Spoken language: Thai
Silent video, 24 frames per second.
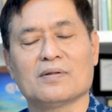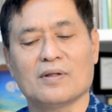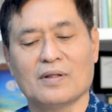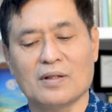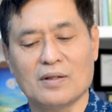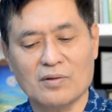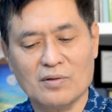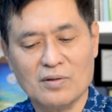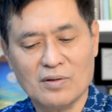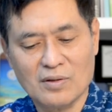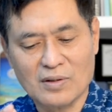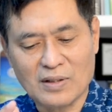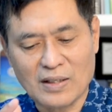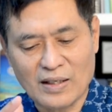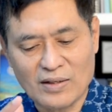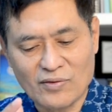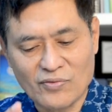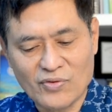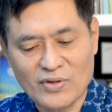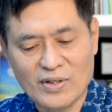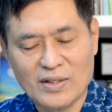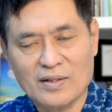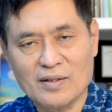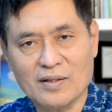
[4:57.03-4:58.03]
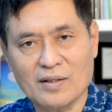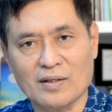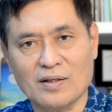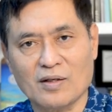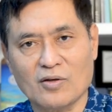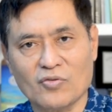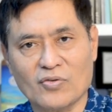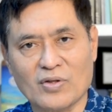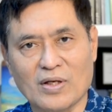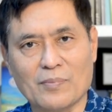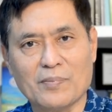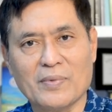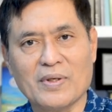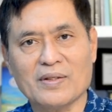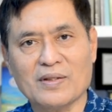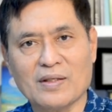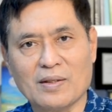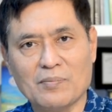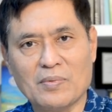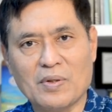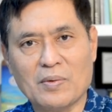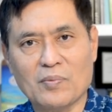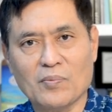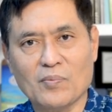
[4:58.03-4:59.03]
แล้วก็การเซตเนี่ยเราสามารถ
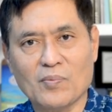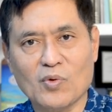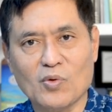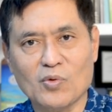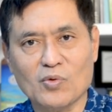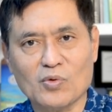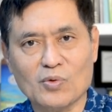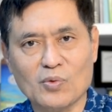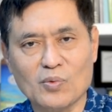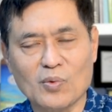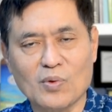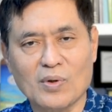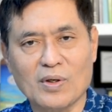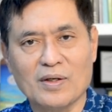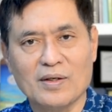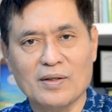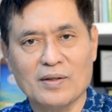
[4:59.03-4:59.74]
ทำให้มันลงตัว